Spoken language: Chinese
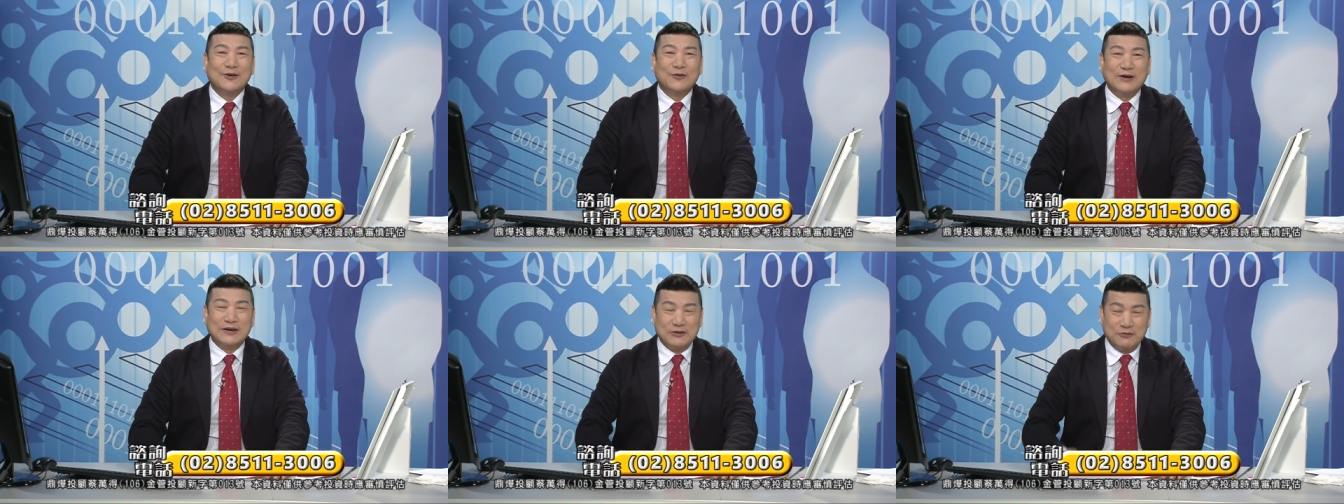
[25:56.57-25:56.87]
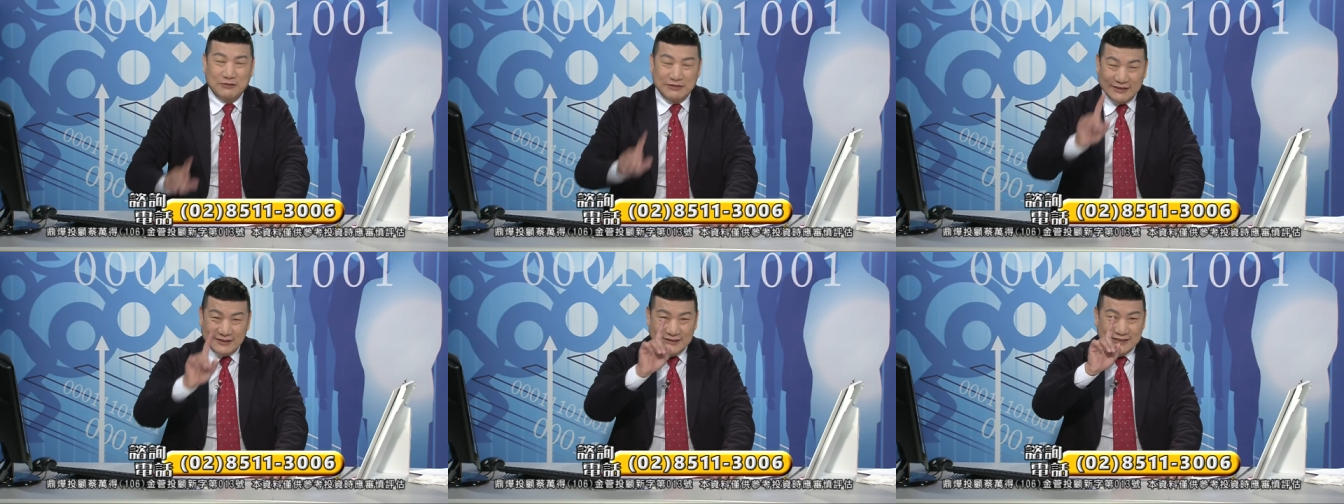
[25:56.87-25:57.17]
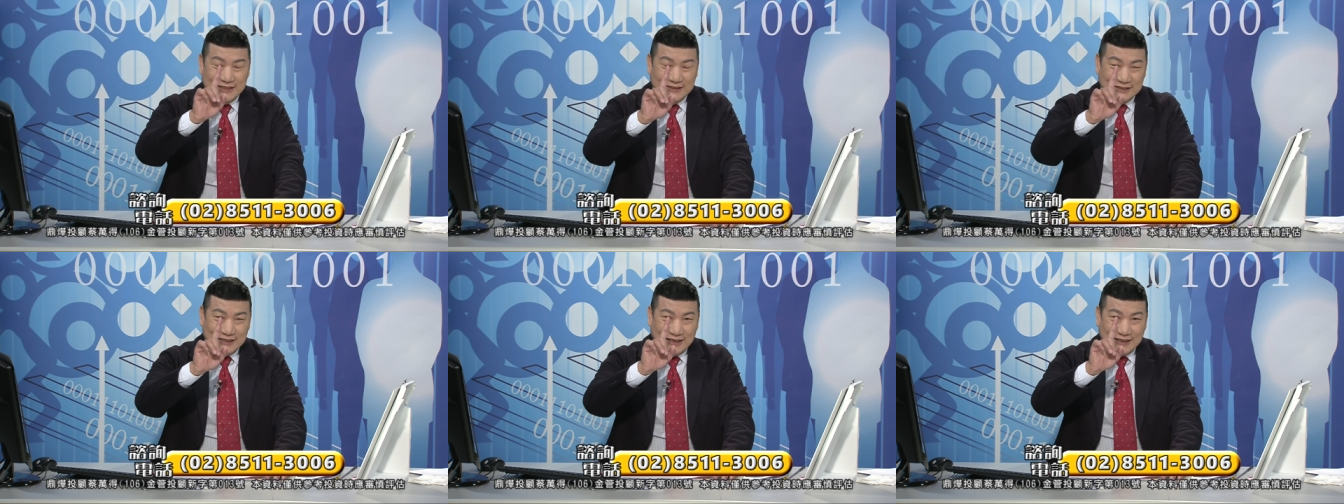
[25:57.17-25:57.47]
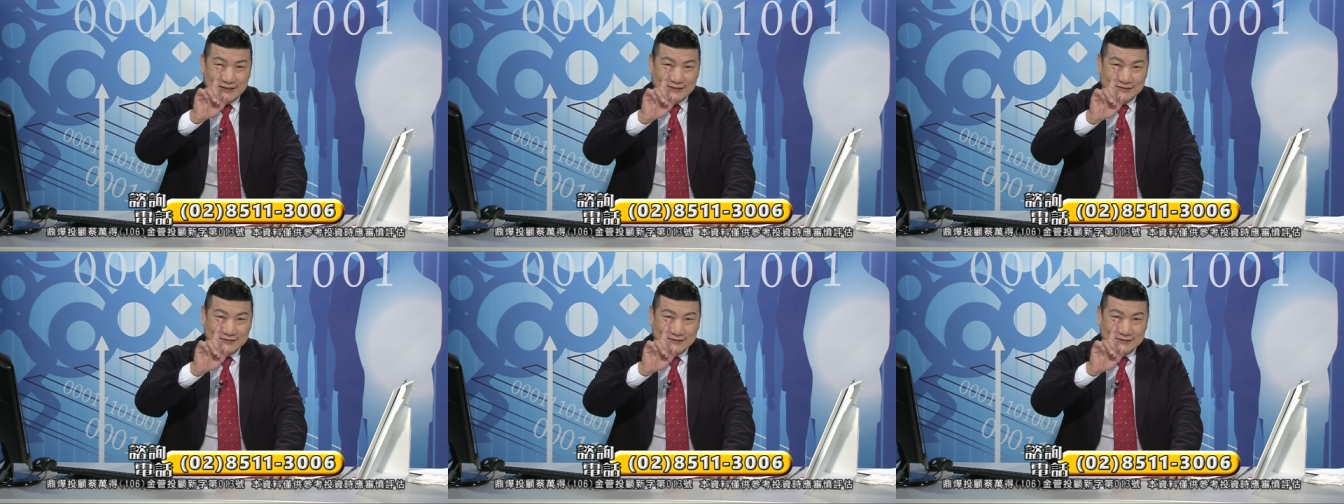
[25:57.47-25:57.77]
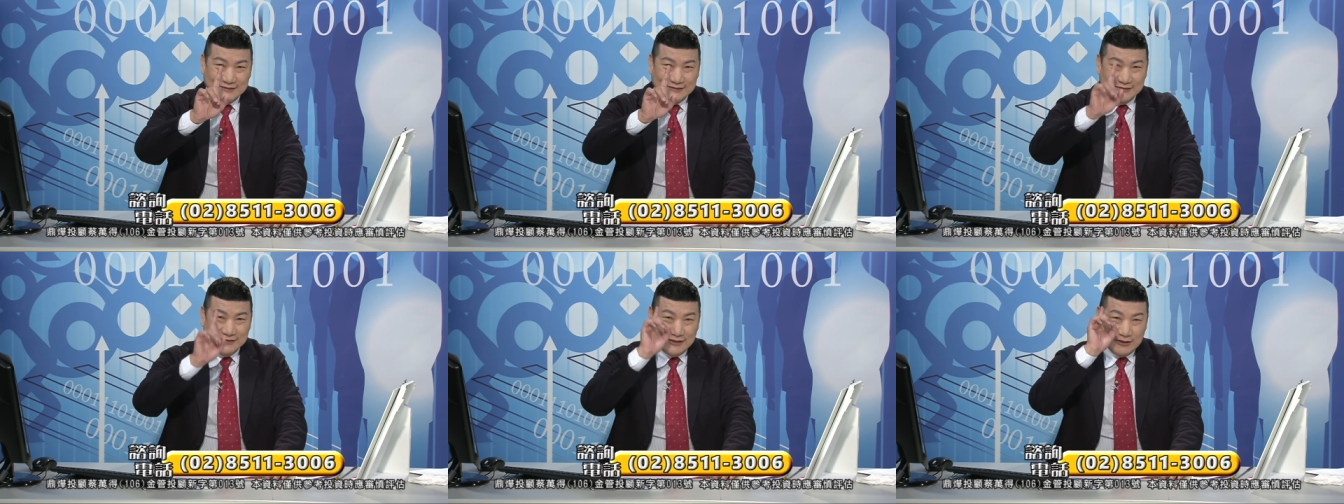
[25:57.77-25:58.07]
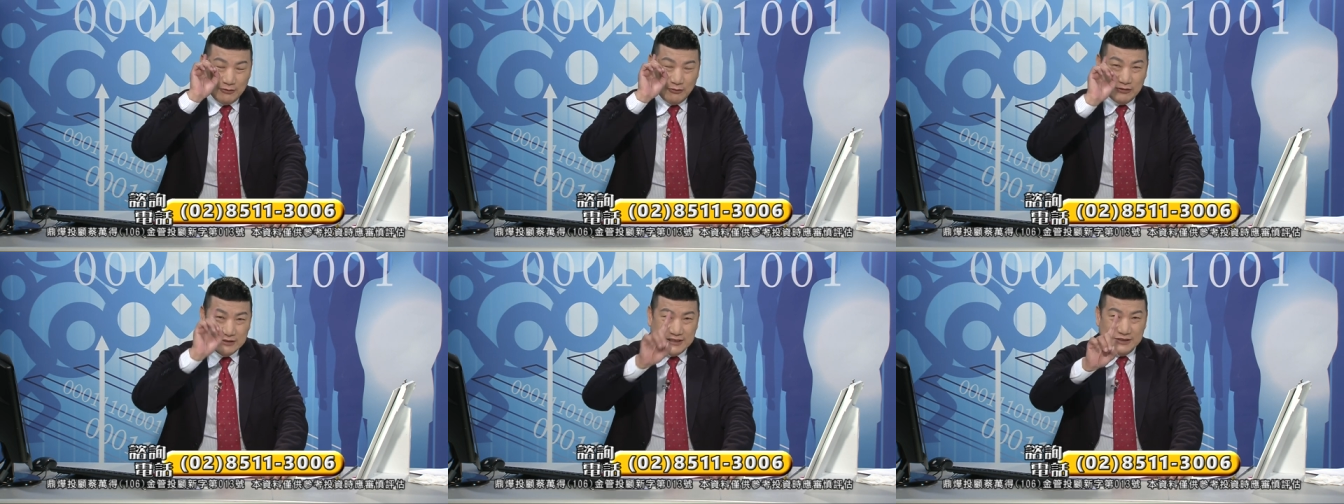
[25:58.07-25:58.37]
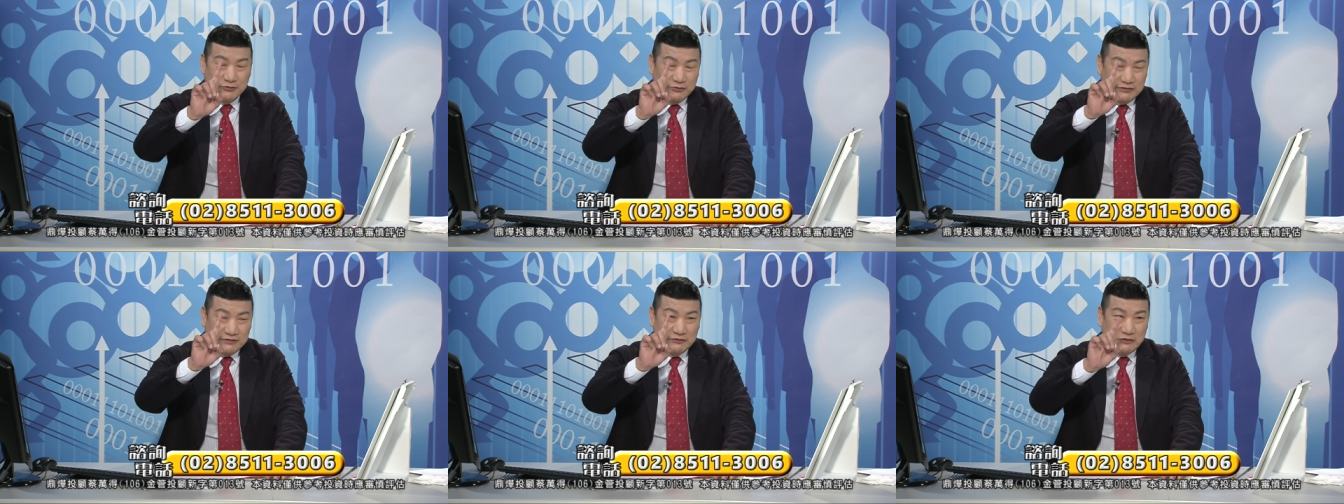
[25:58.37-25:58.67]
欢迎回到现场，我
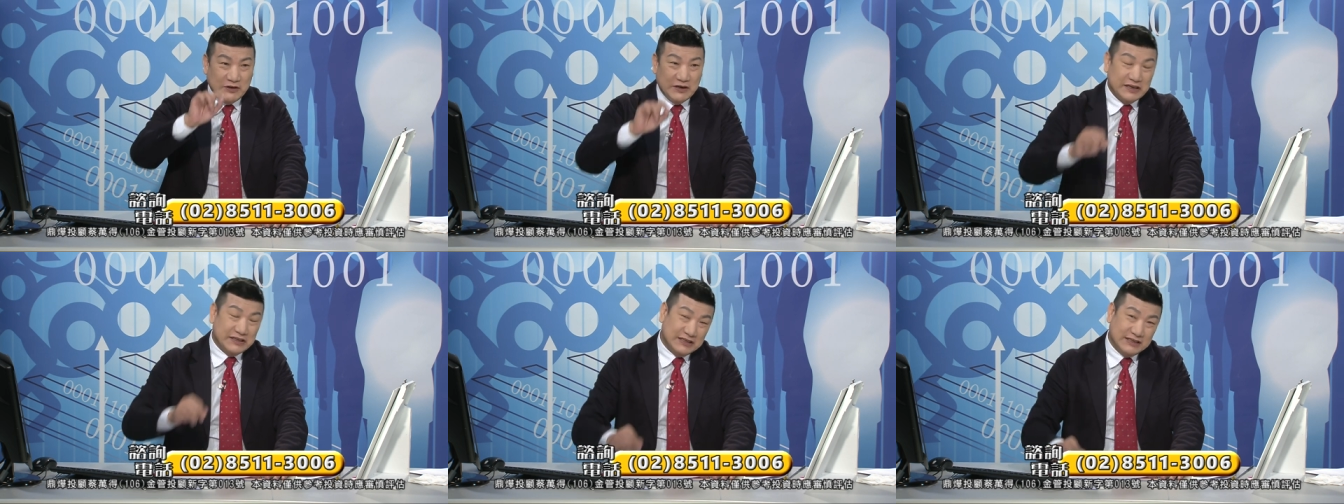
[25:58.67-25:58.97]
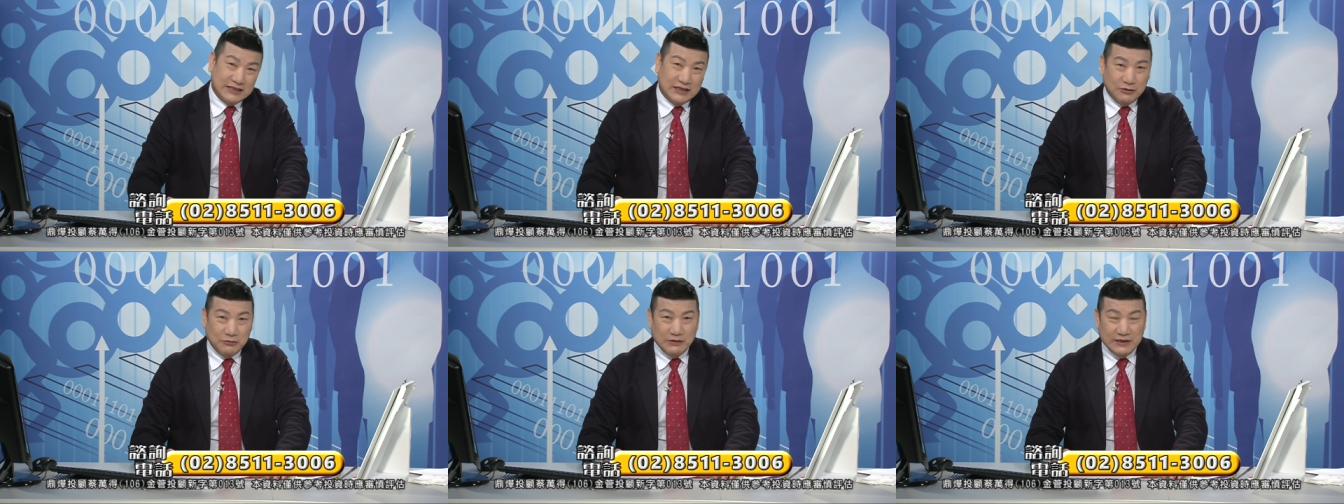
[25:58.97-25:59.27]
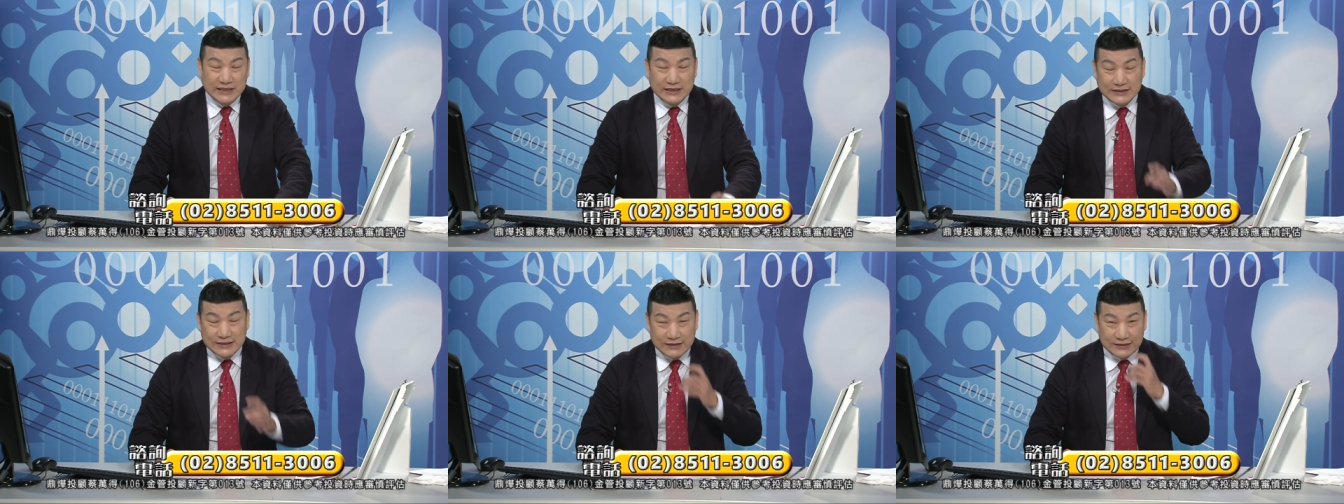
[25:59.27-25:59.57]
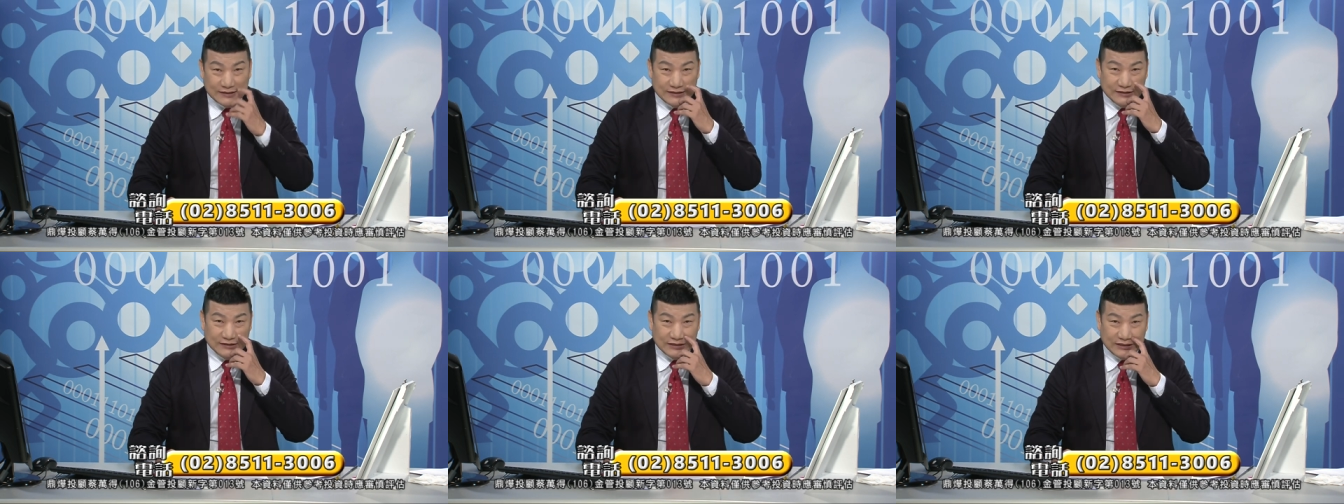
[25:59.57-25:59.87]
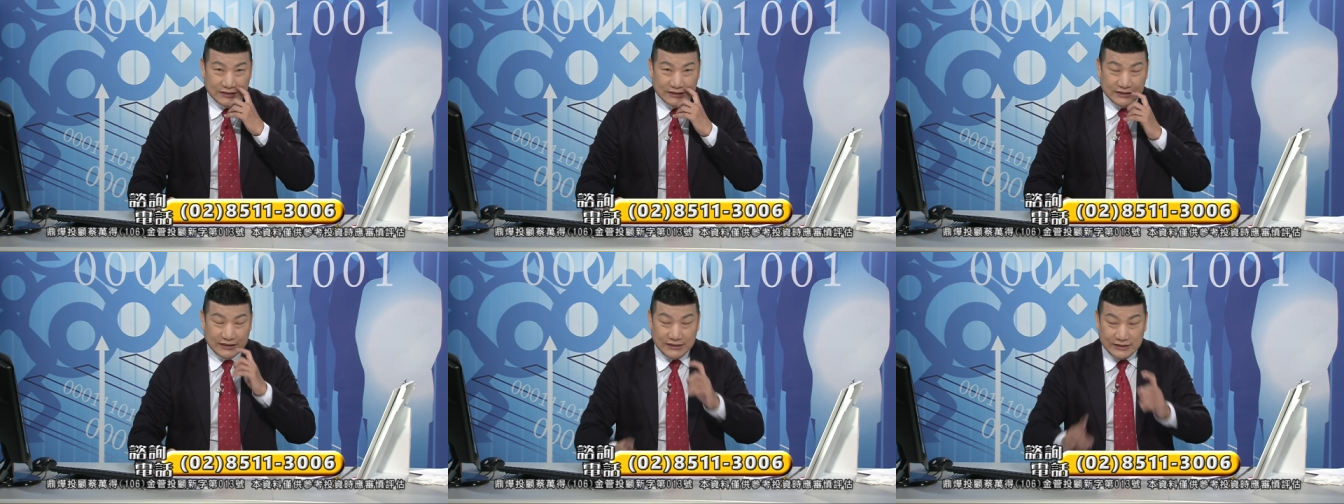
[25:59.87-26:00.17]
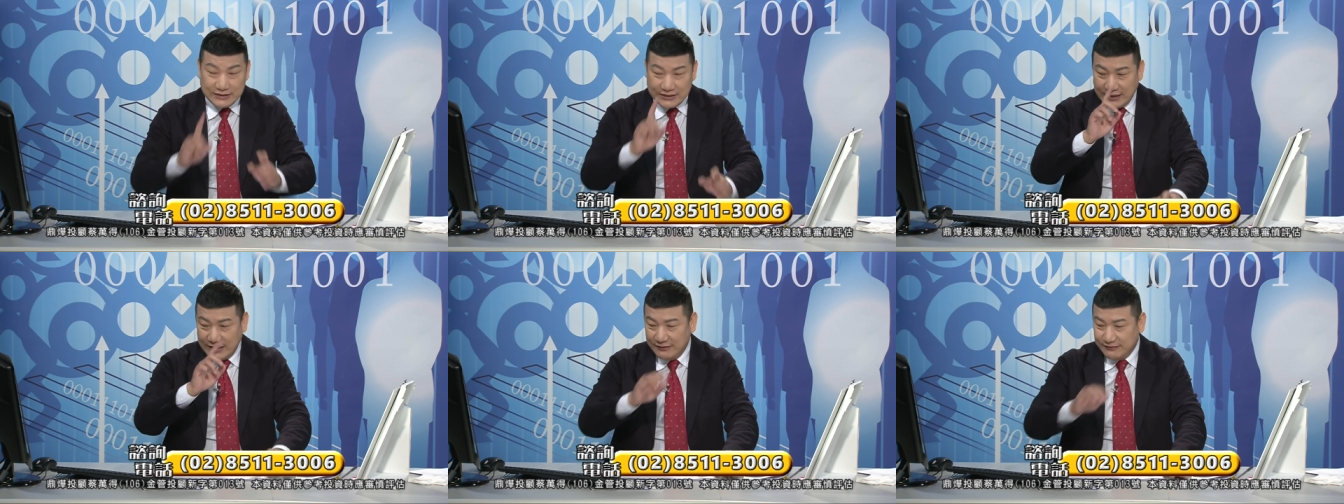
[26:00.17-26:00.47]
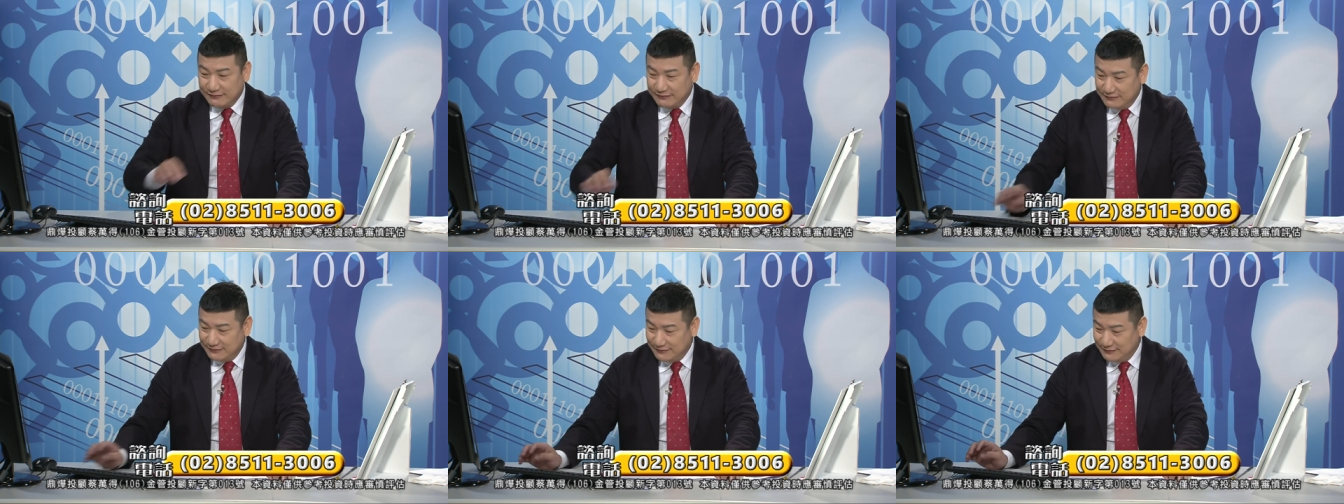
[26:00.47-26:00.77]
只问问各位一件事情：以前，